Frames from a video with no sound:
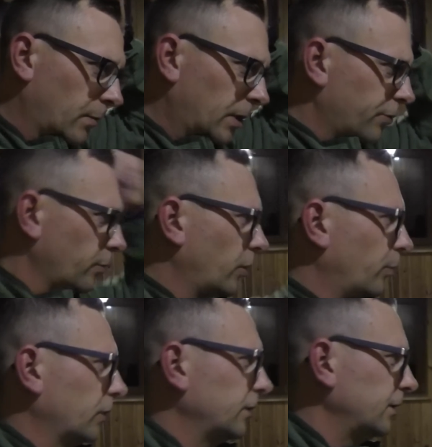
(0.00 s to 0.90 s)
Mieliśmy
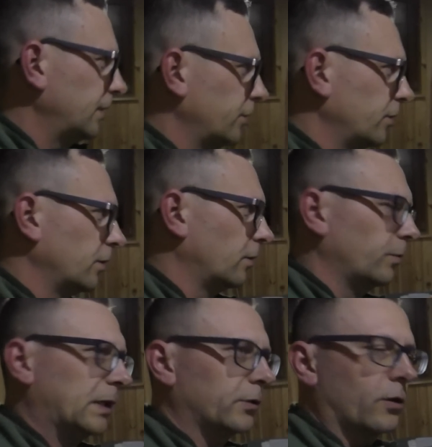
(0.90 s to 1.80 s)
propozycję
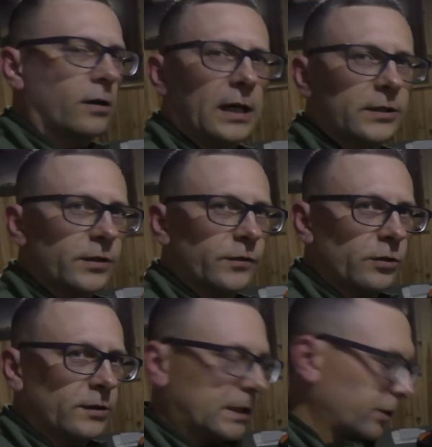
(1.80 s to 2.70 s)
obiad o kolację
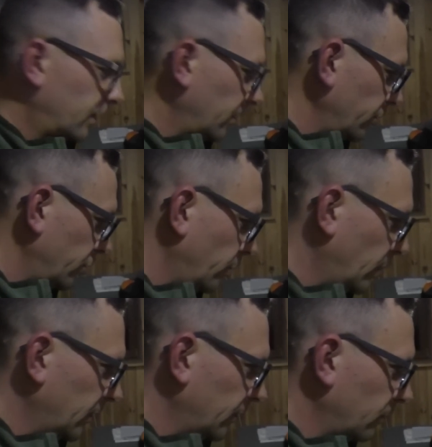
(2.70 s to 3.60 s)
wziąć za
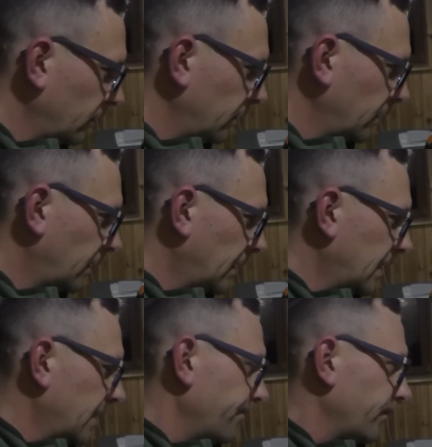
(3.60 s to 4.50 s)
45 złotych
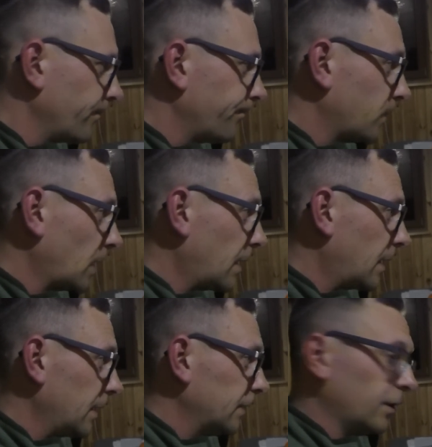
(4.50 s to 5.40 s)
Mm,
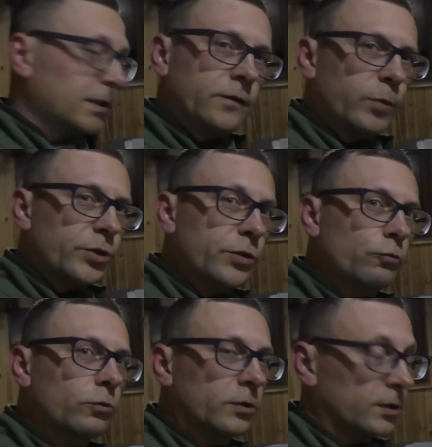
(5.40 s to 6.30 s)
ale co jest w
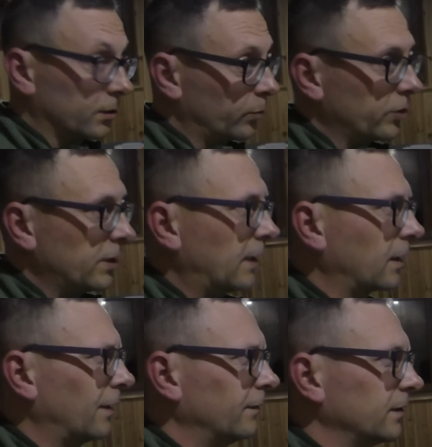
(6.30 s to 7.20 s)
posiłku to
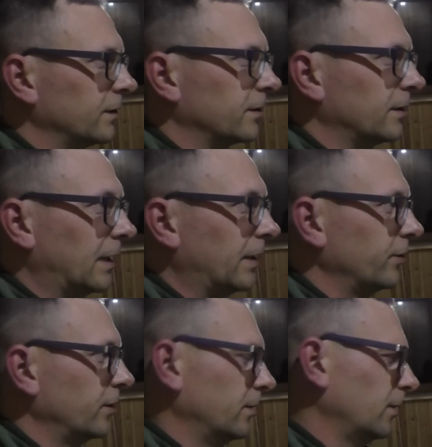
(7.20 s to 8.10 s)
niespodzianka, więc na
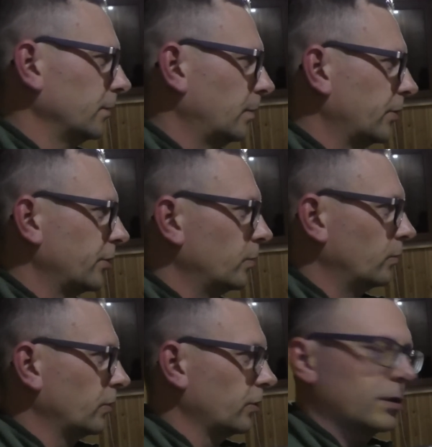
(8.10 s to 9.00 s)
razie no zobaczymy,
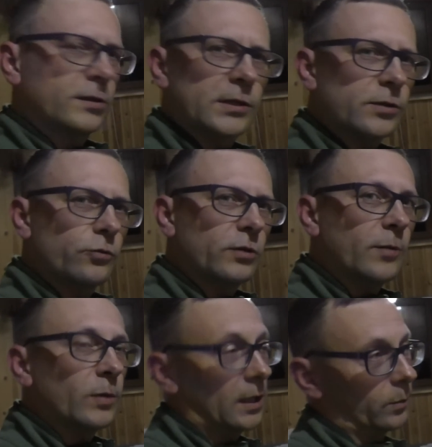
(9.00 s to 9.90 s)
może się
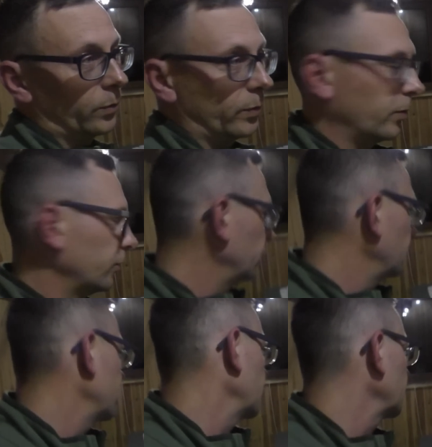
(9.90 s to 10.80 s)
zdecydujemy albo po prostu
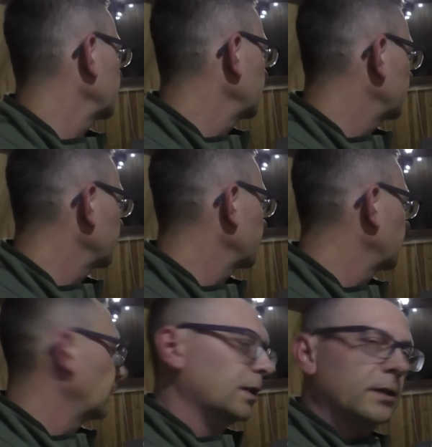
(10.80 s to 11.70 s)
weźmiemy sobie coś
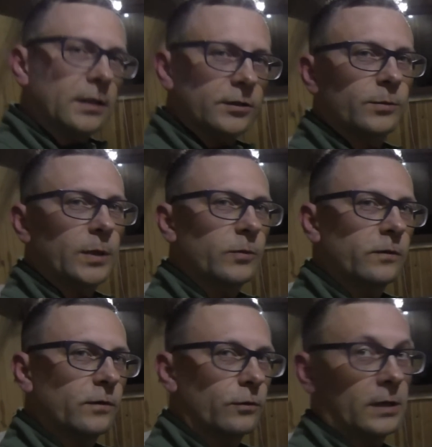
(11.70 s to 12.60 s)
na co mamy
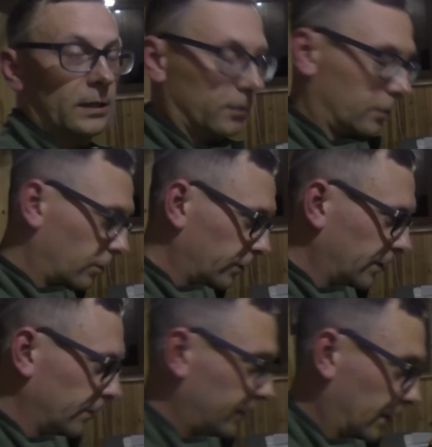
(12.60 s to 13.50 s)
w ogóle ochotę
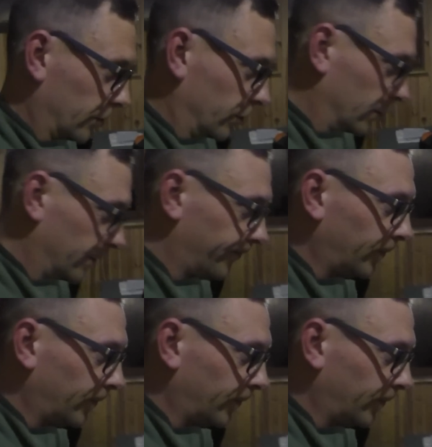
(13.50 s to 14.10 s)
zjeść, nie?